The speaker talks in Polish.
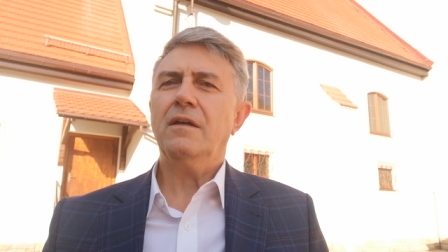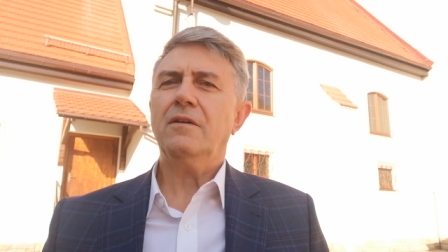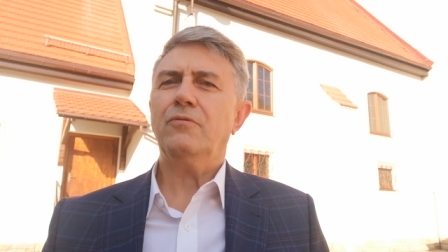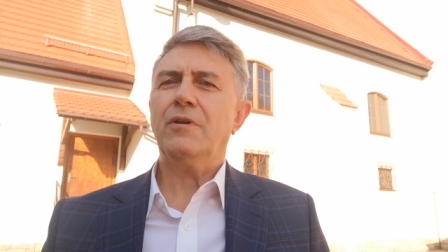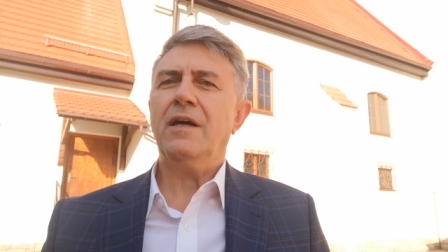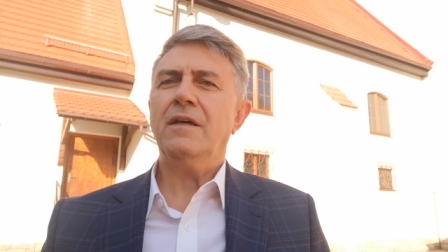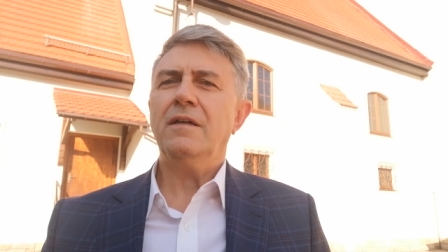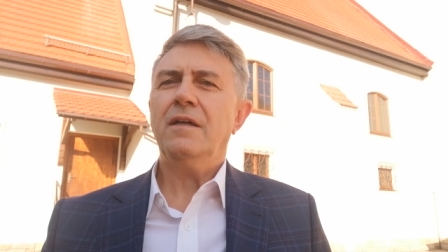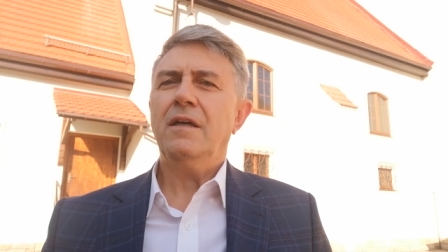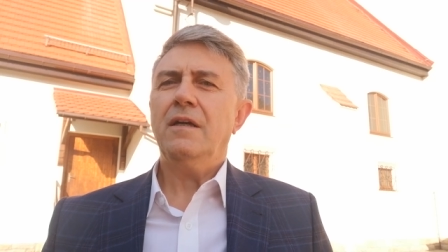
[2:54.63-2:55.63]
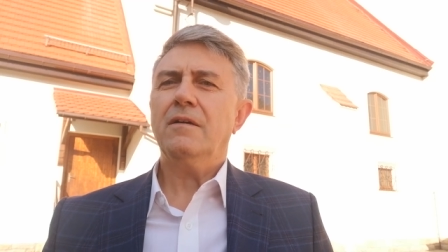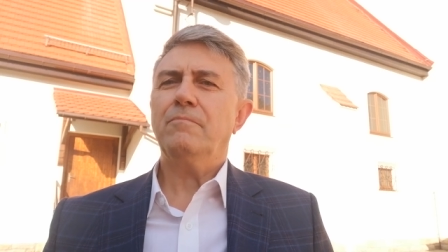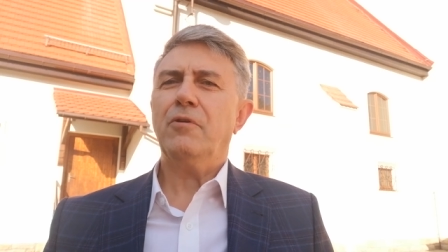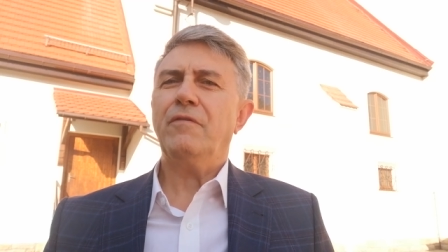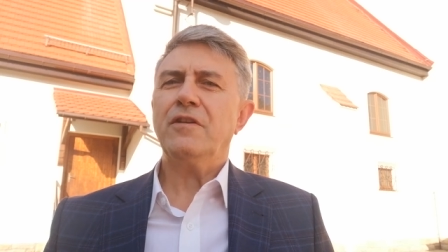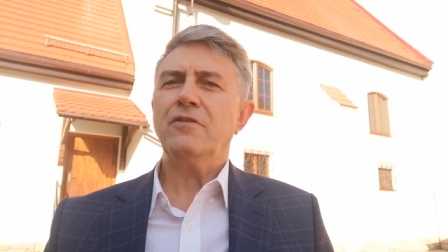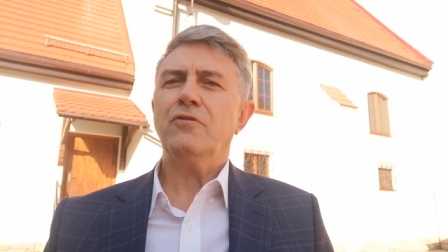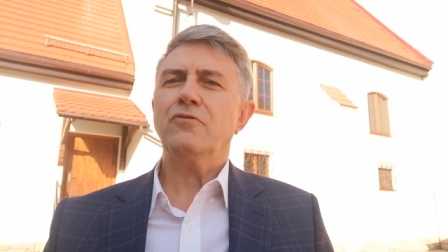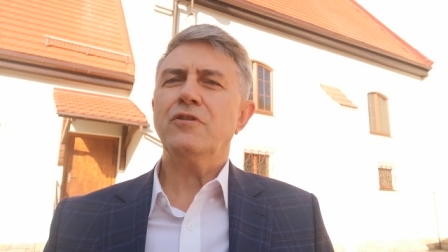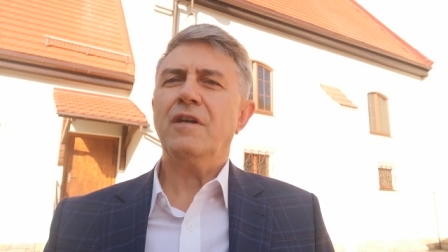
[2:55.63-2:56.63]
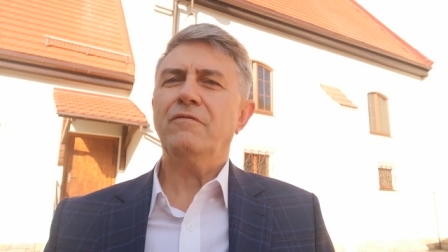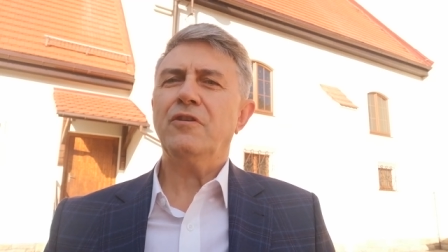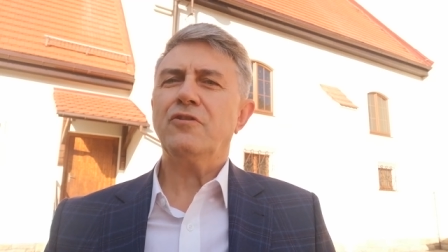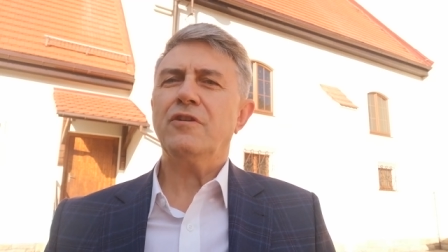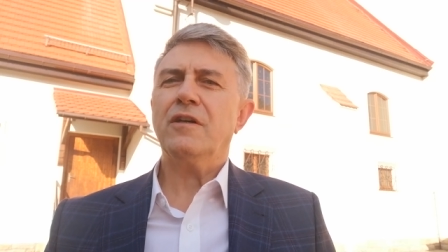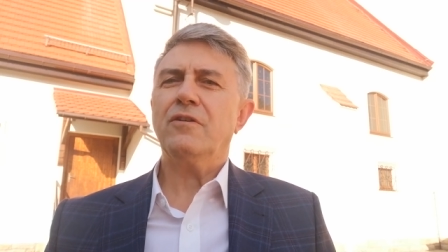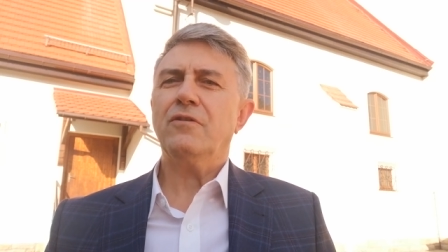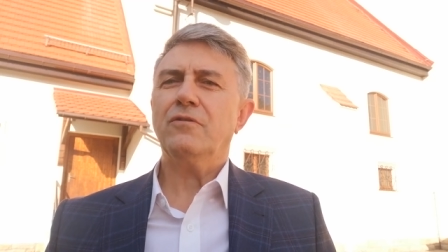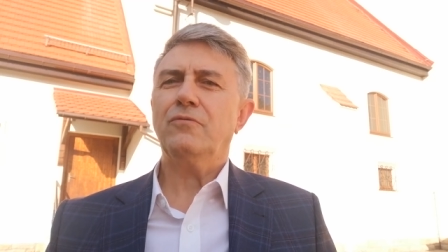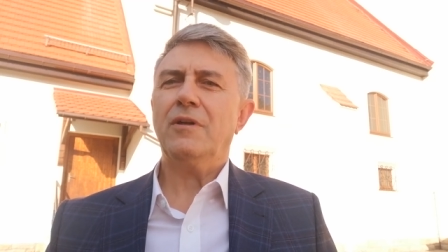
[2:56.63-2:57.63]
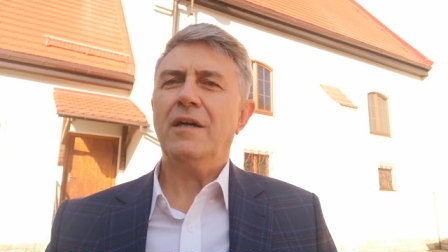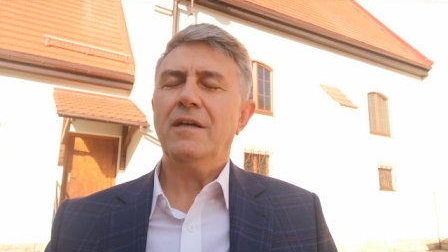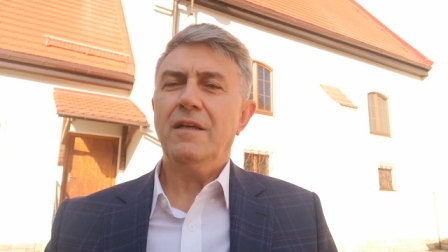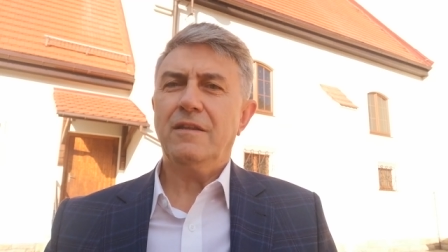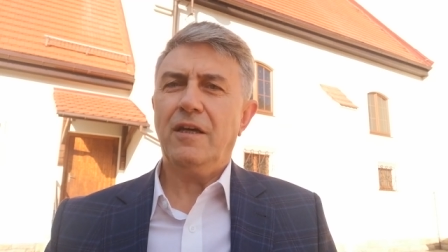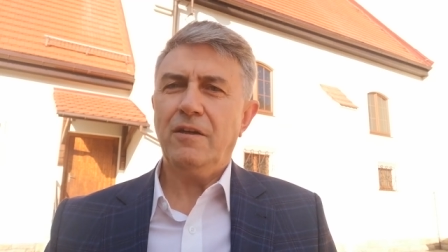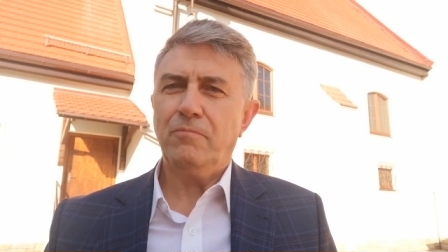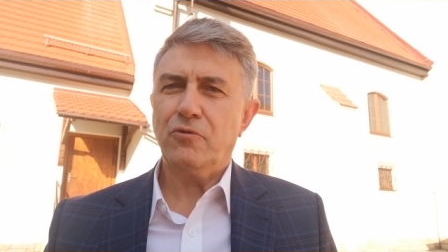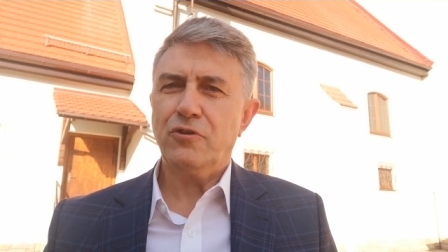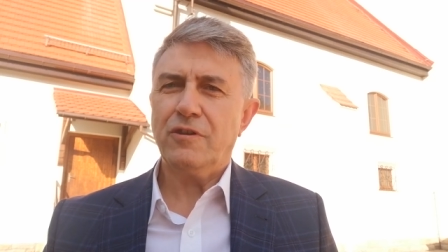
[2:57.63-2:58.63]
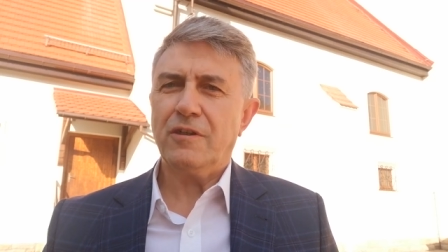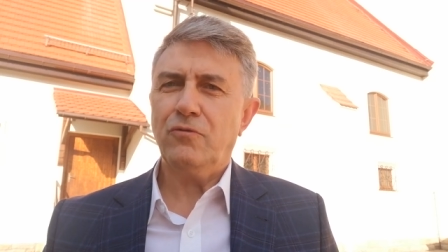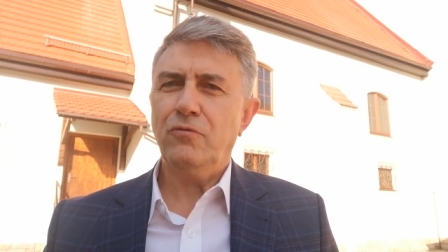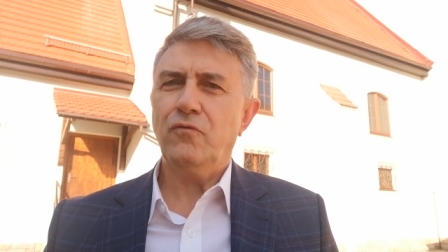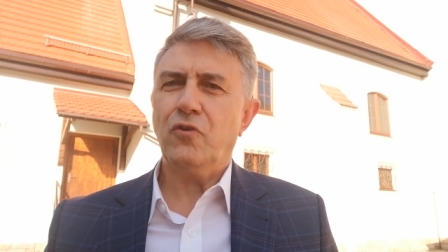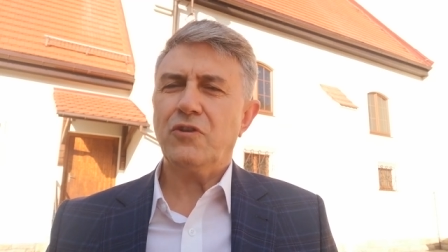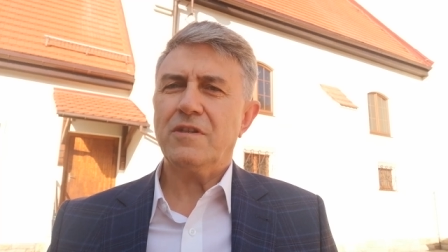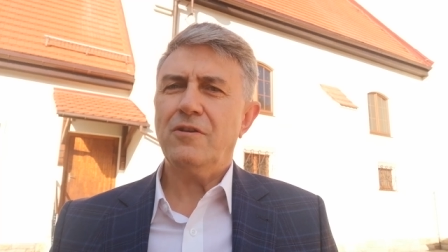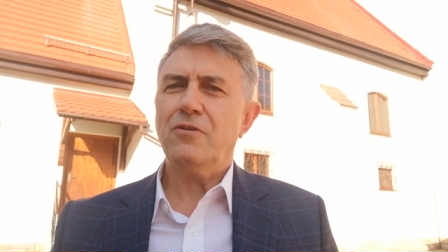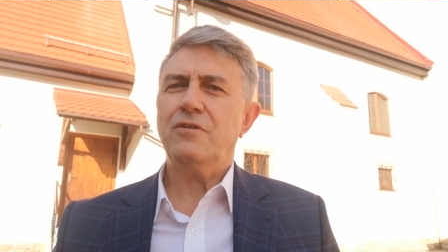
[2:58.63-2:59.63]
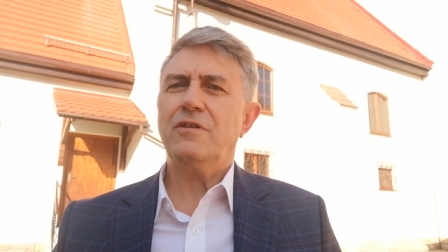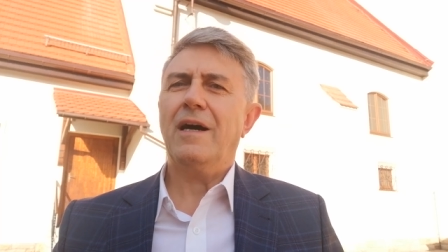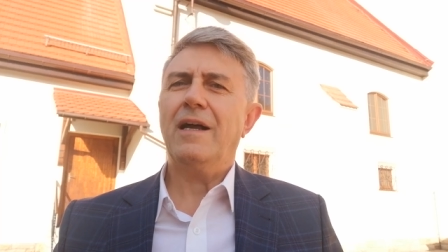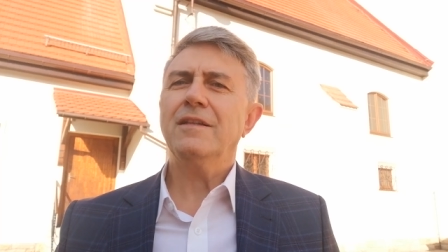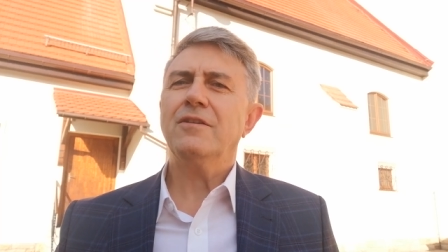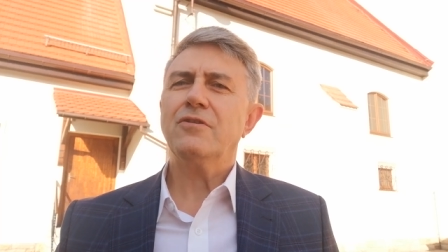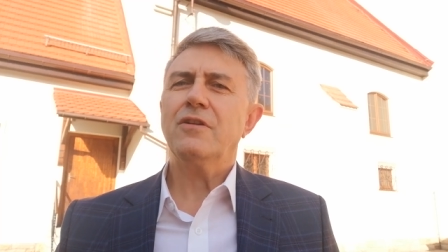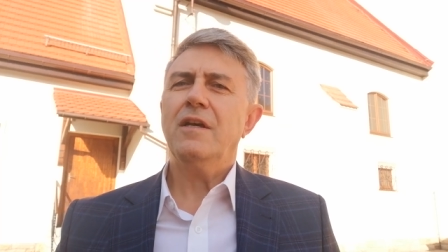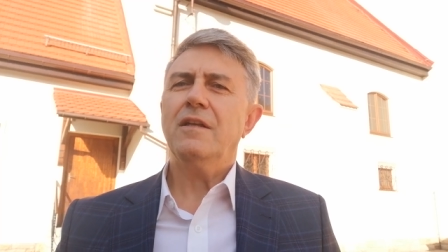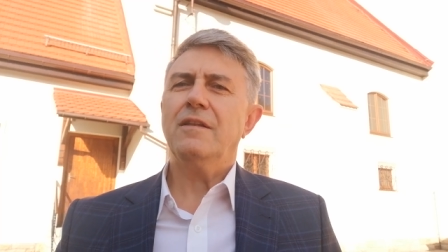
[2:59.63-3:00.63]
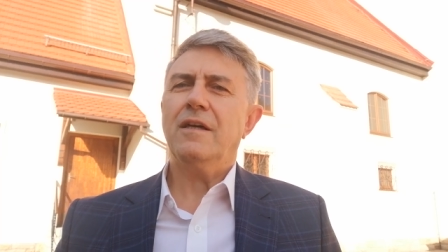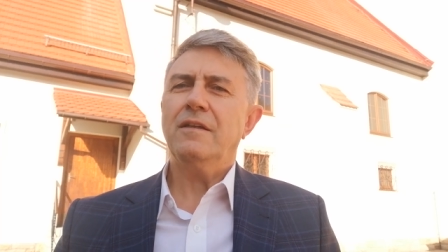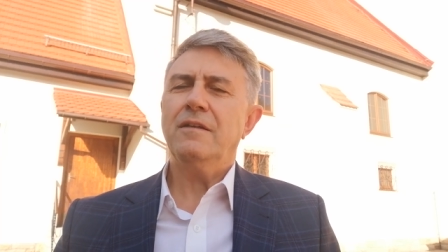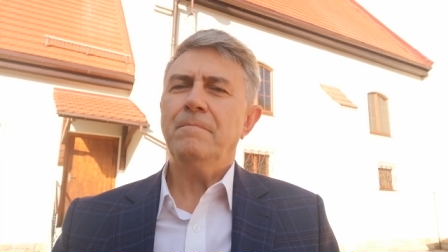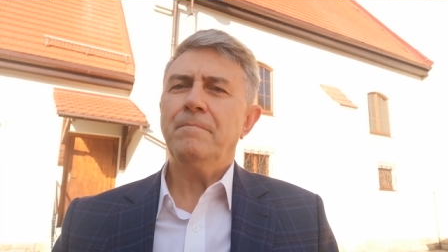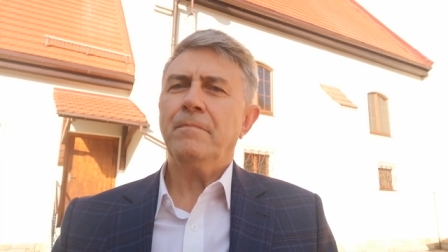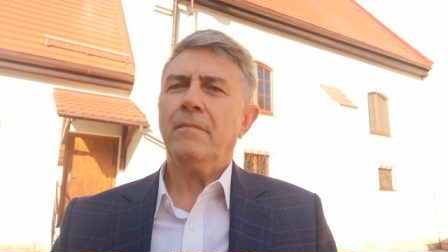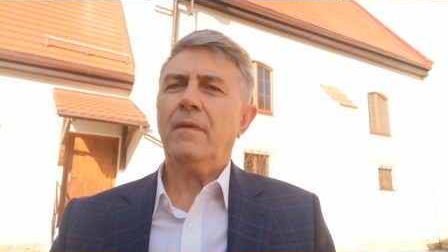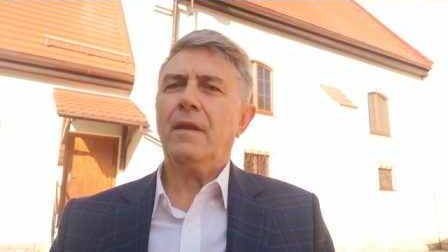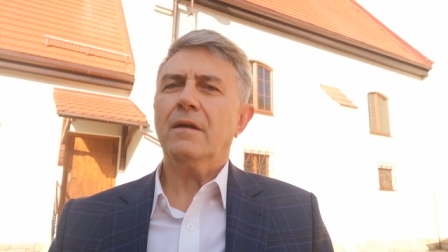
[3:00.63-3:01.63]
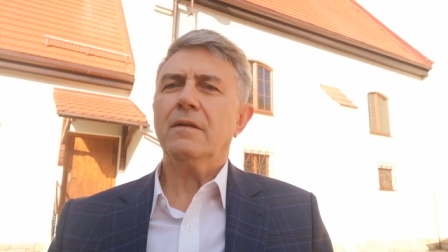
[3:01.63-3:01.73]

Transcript: która prowadzi do życia wiecznego, która daje pożytek tu, w doczesności, ale też daje E,